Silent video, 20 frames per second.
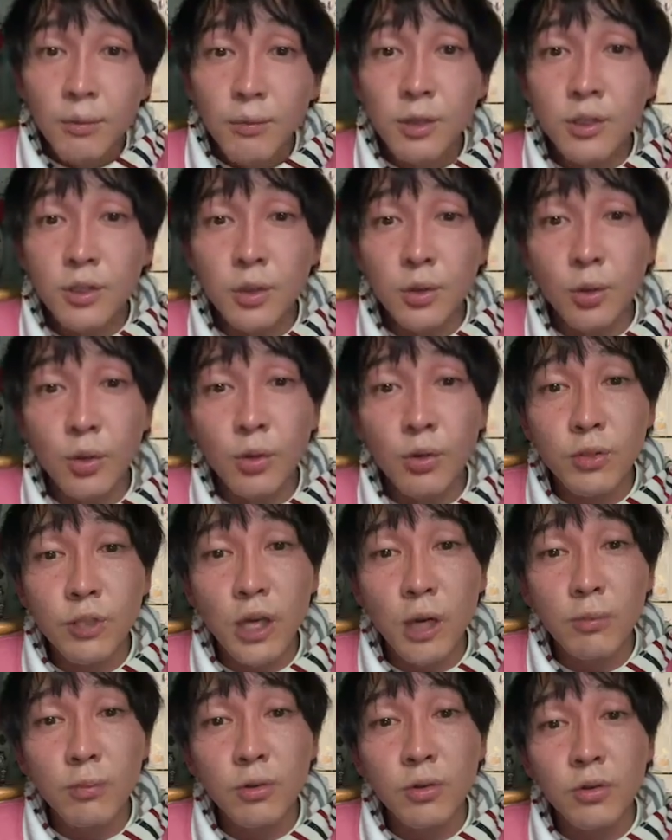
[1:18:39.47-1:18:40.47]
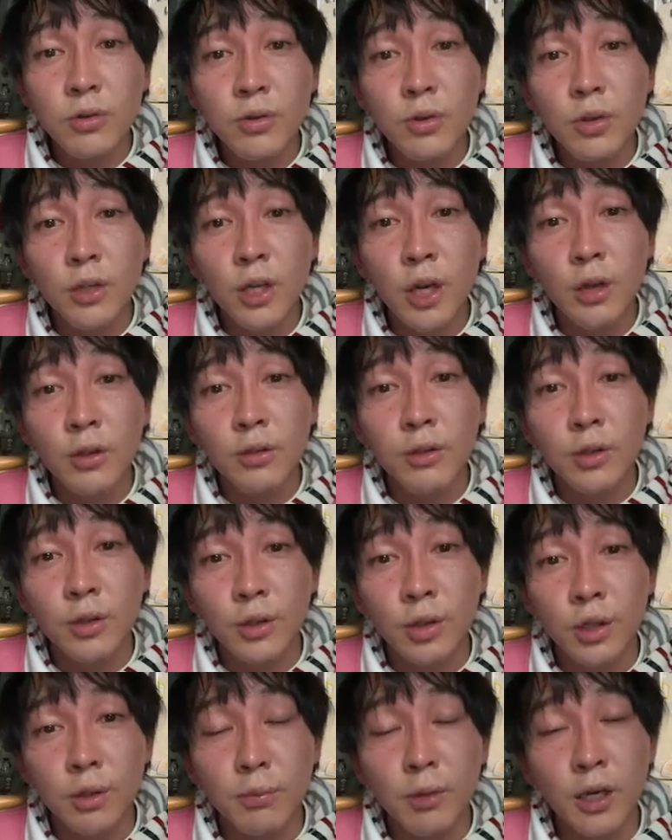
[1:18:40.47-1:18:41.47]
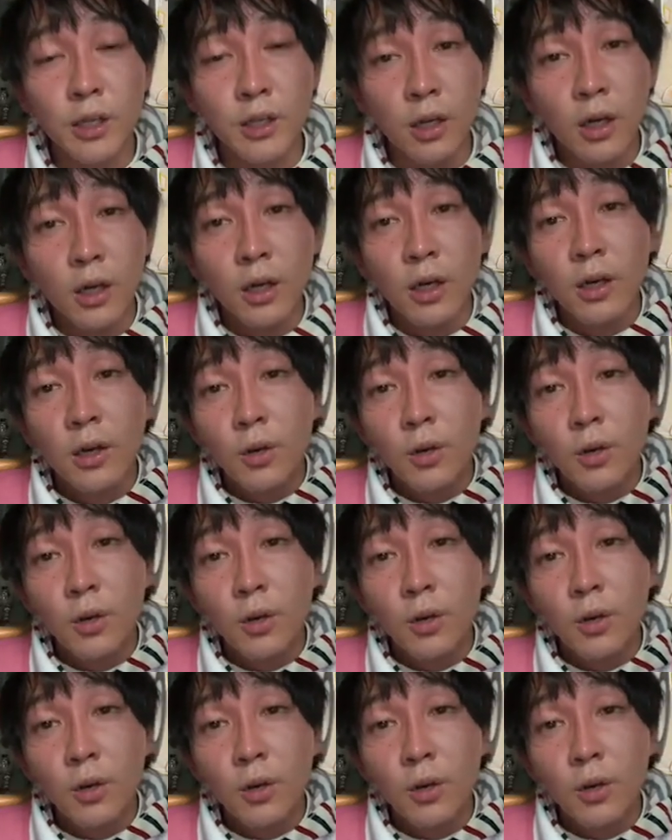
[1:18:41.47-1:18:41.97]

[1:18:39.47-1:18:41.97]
別にのこさんもそれやるって言うけど、まあいいや。